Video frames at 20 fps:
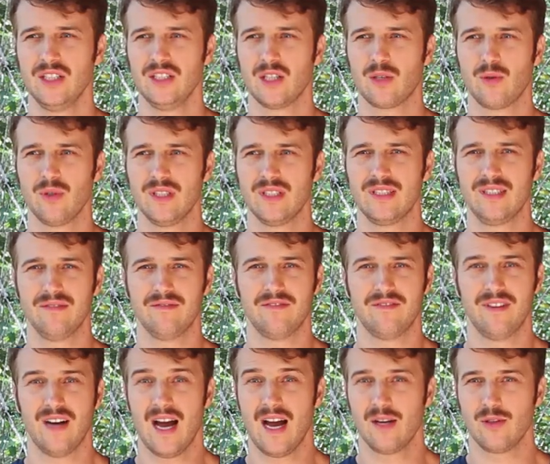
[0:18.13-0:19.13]
já conheci
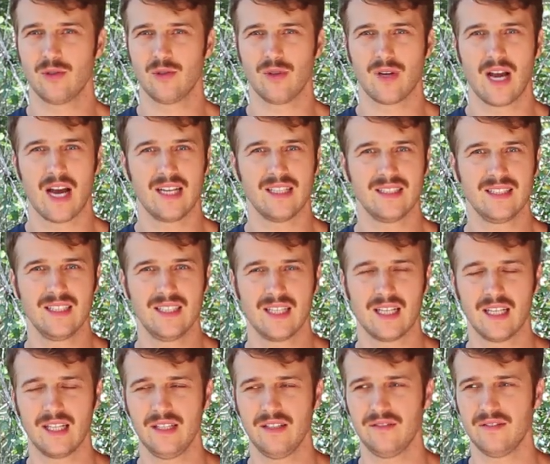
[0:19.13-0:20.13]
vários lugares
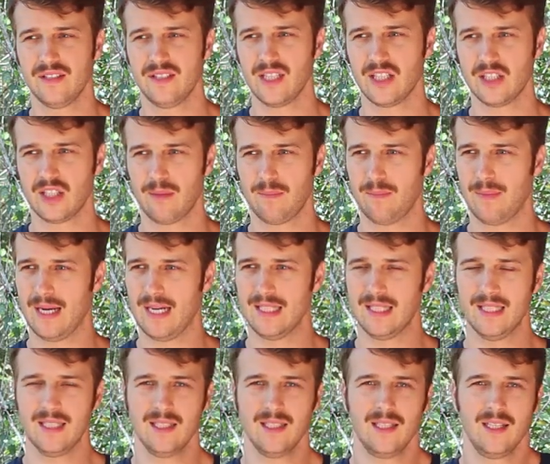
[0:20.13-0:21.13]
incríveis e a
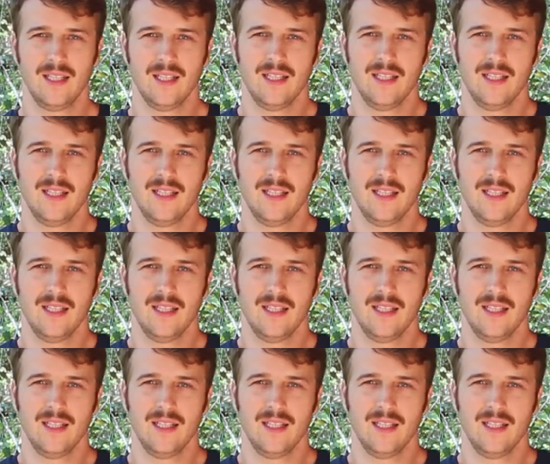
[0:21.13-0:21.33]
Chapada,